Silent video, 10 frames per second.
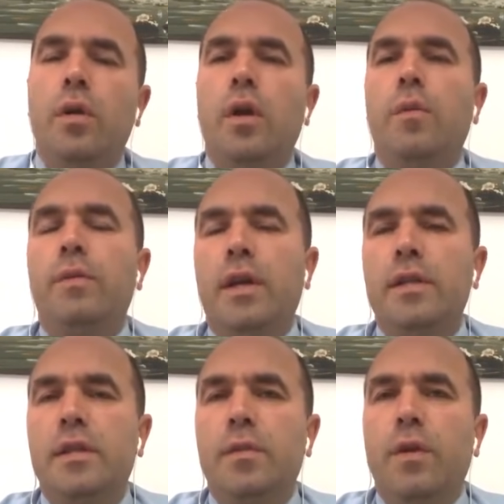Bir
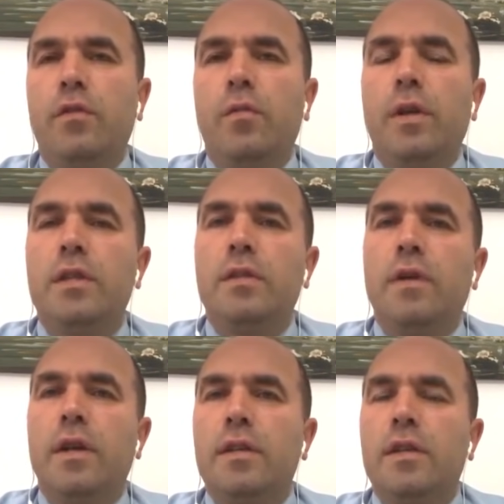asistik performansı var.
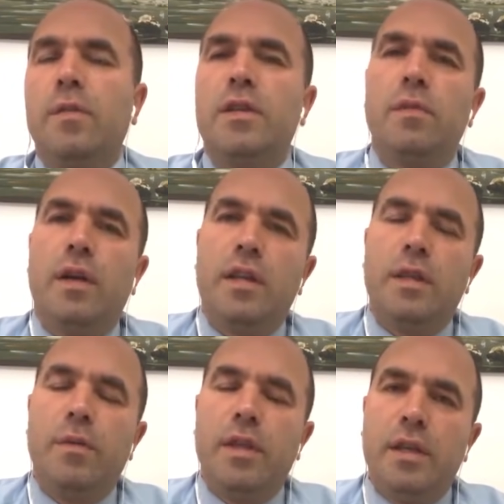Zaman zaman
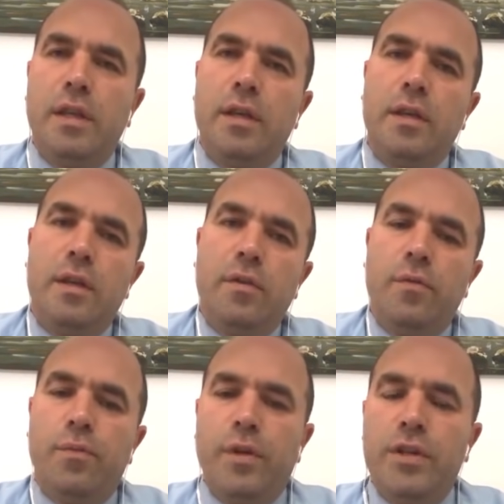kademedeki e,
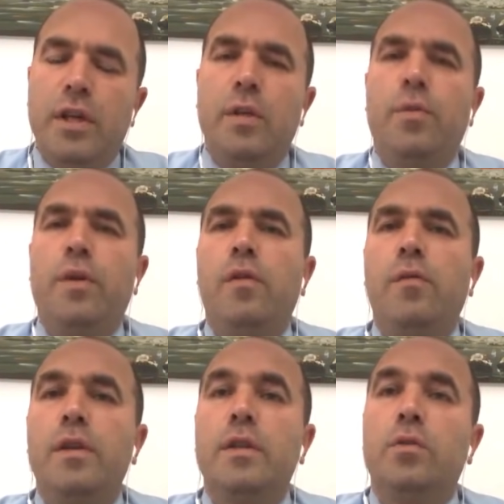başarılı
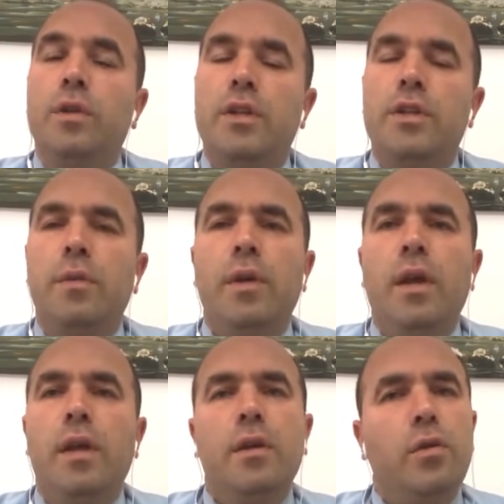performansıyla dün akşam
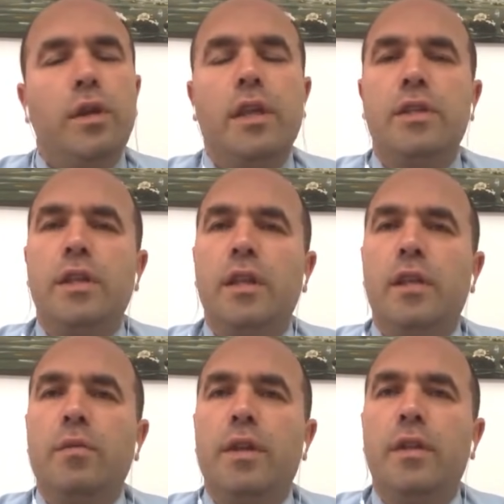bu da gecenin
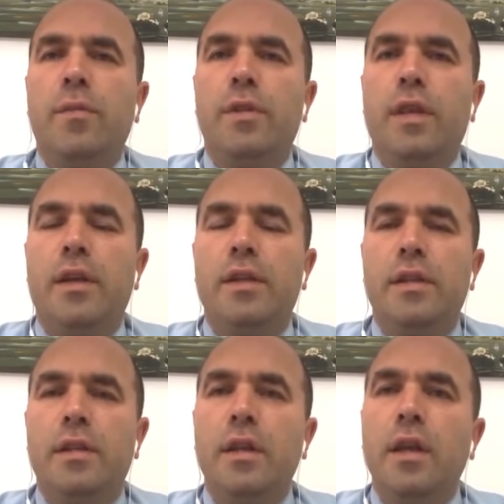adamlarından bir
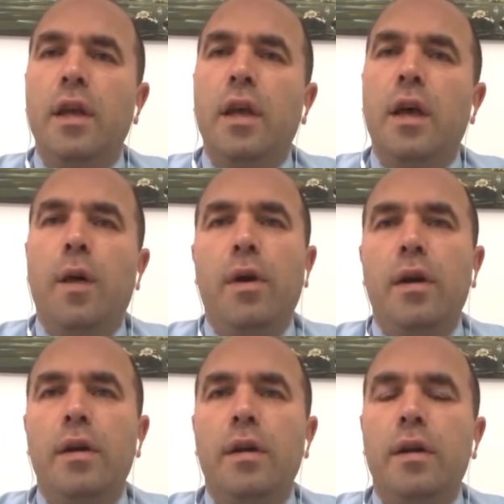tanesiydi. Ama
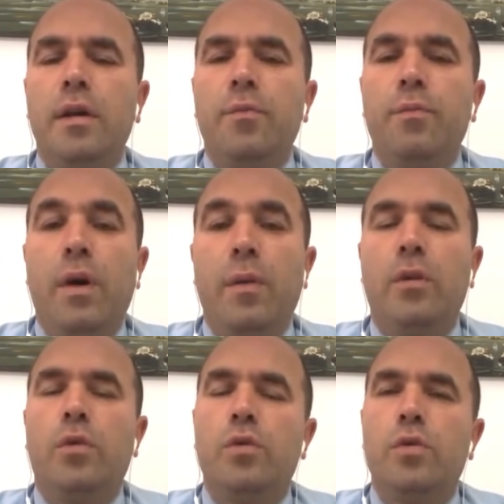e, Babel
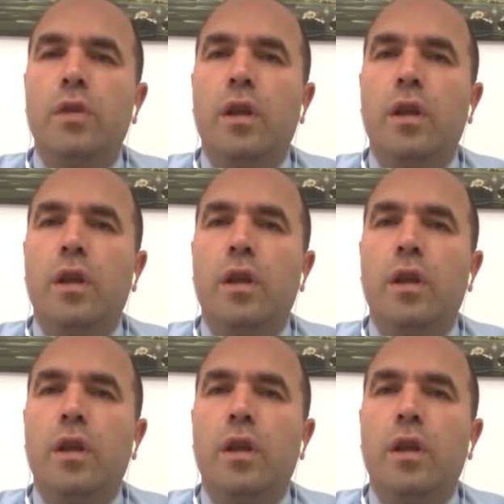konusunda